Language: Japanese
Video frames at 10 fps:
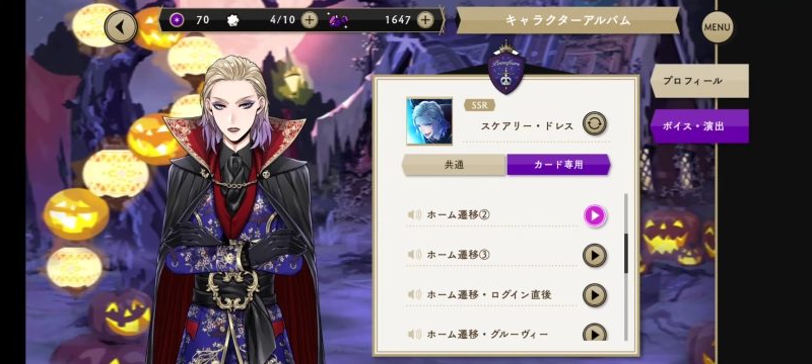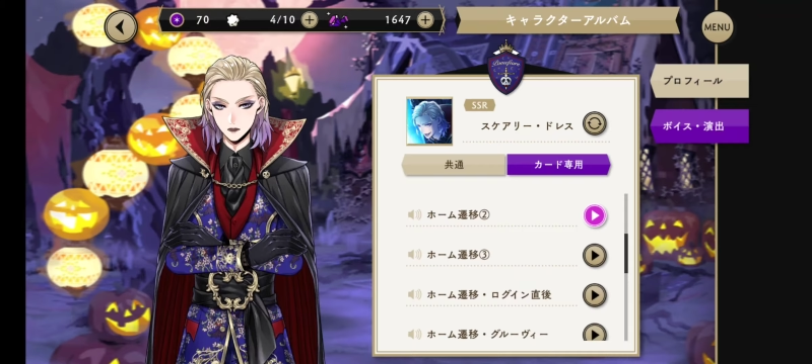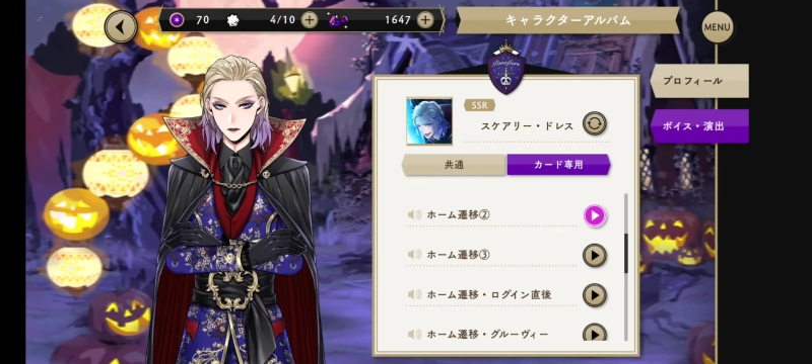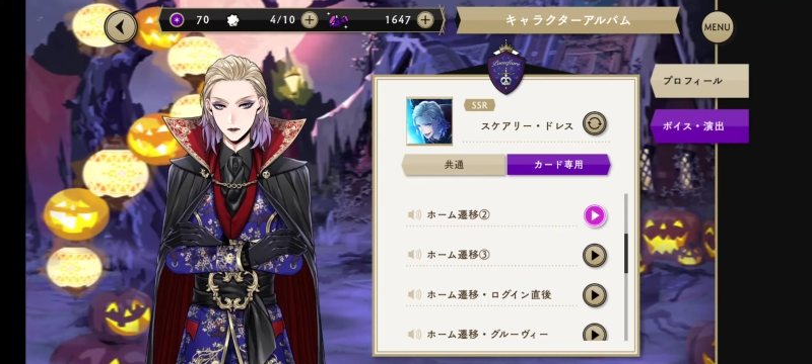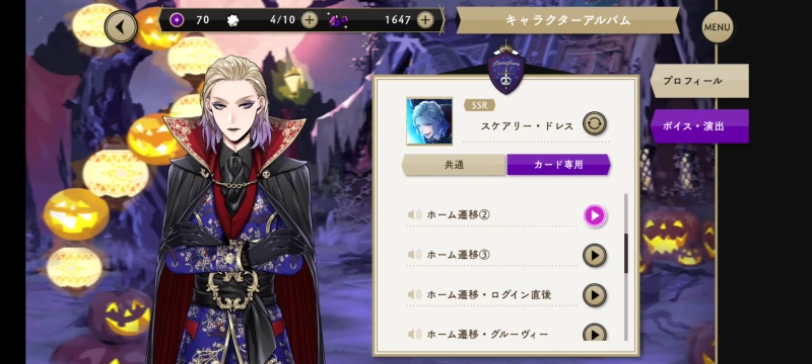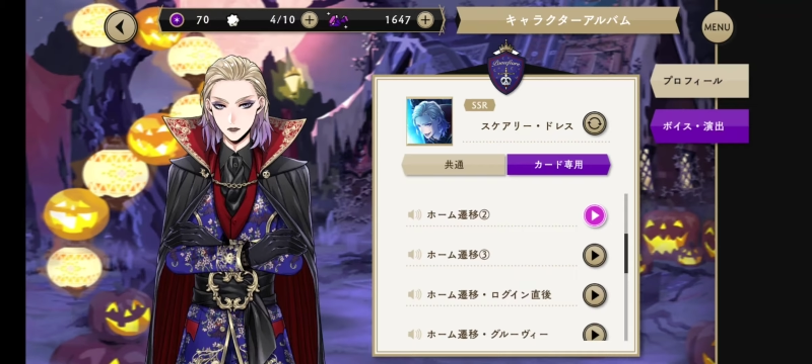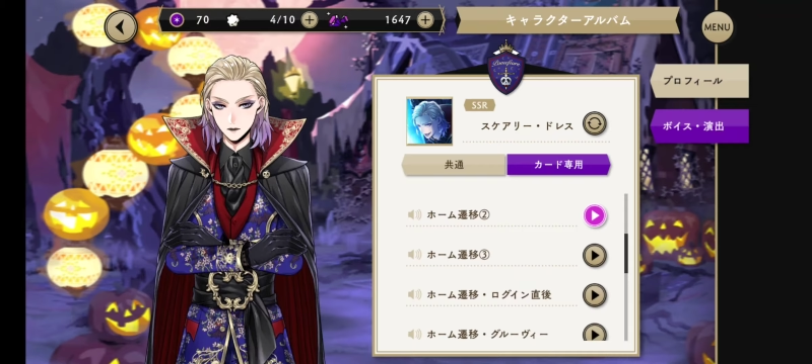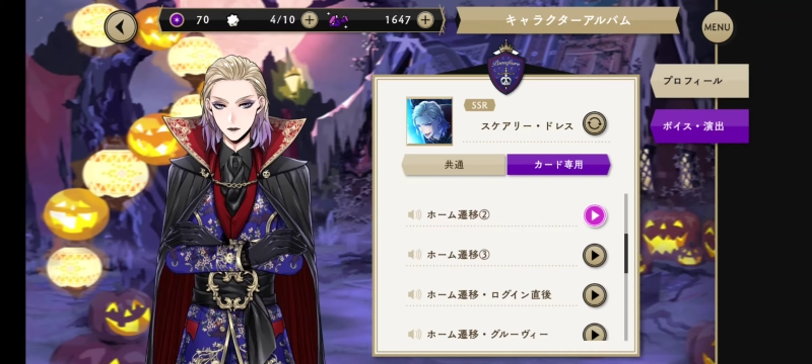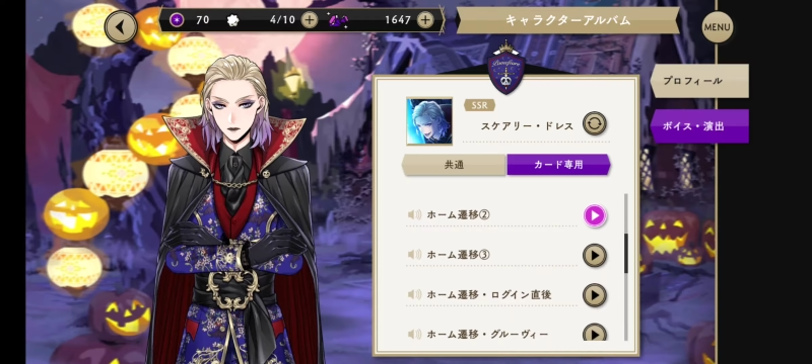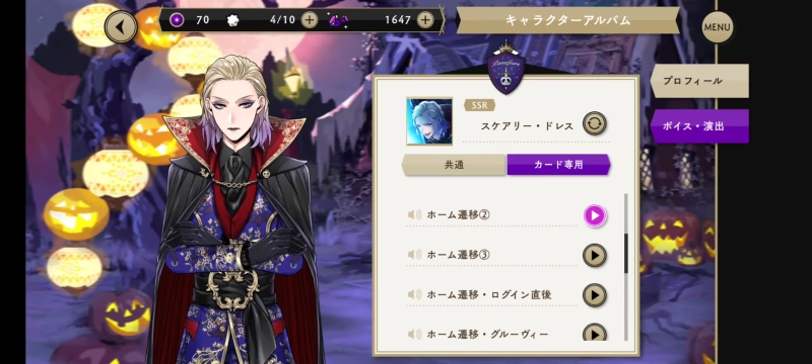だしなみ
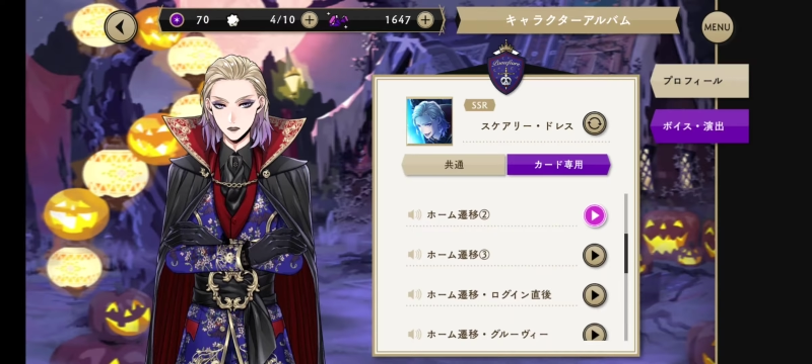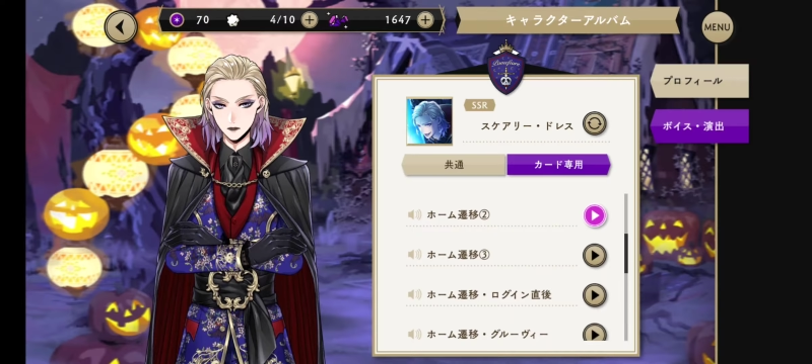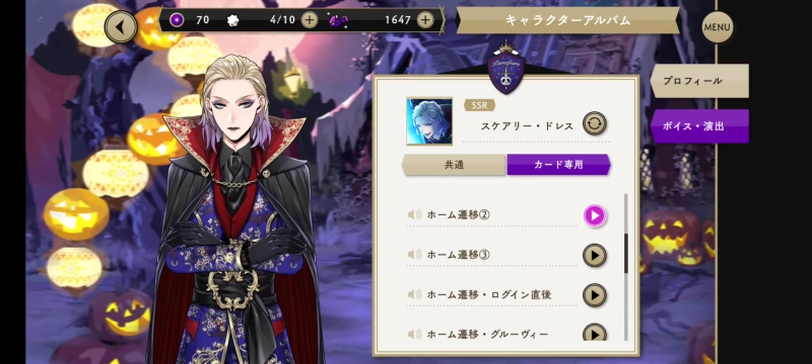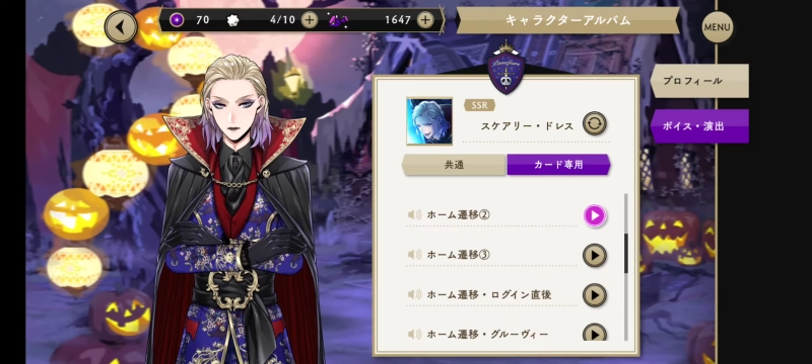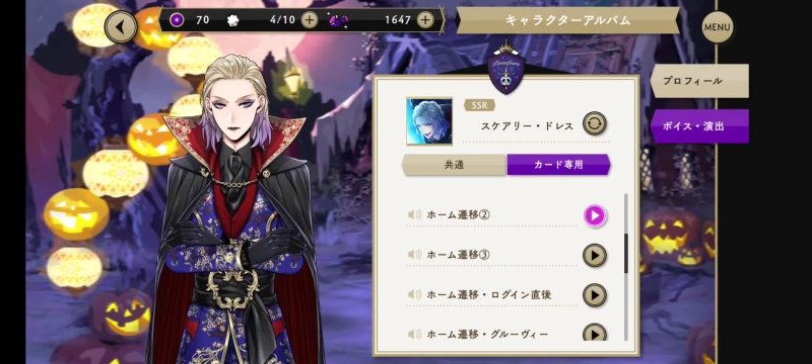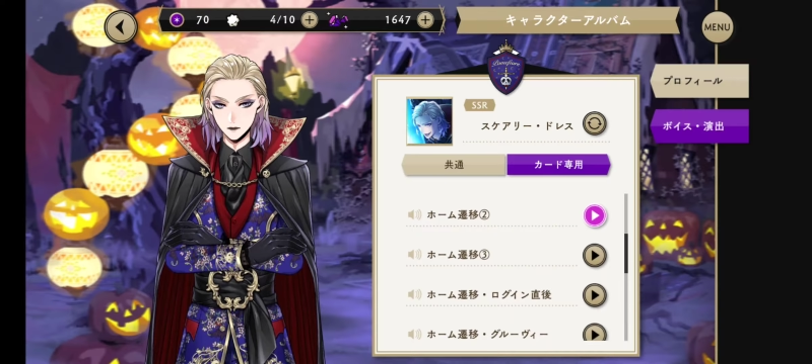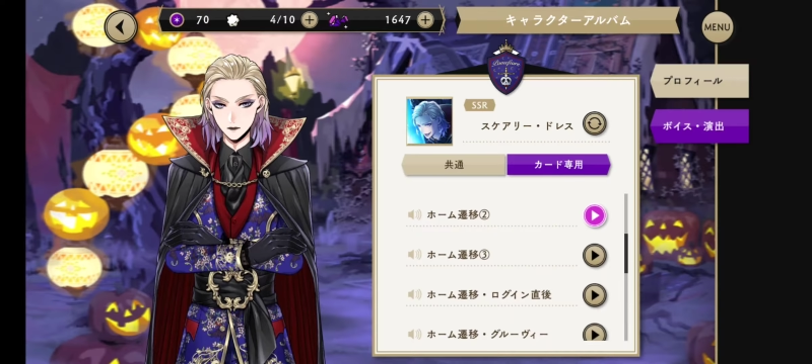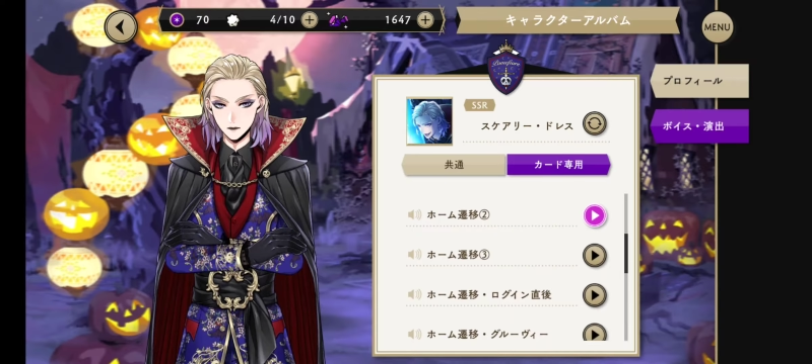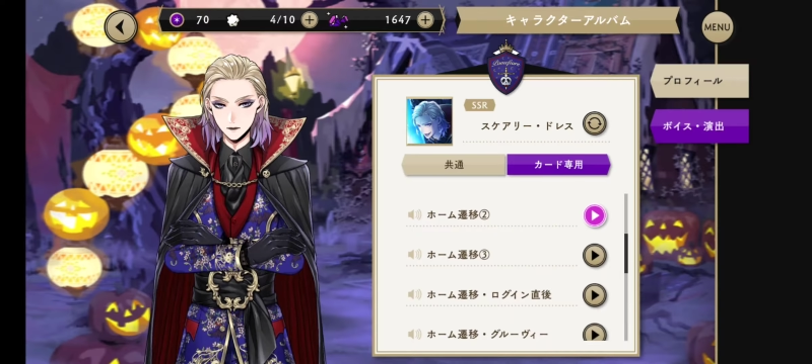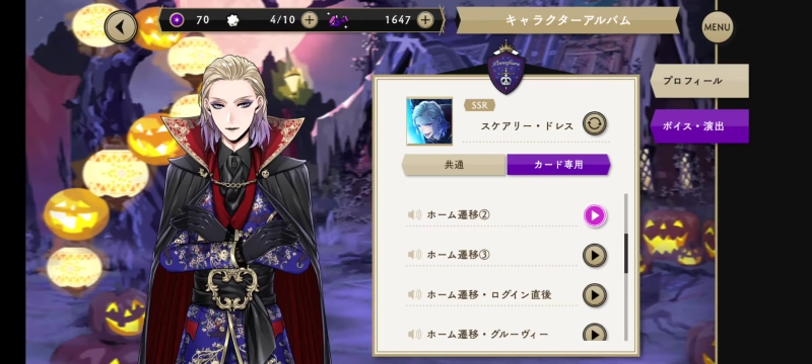チェックが大変よね。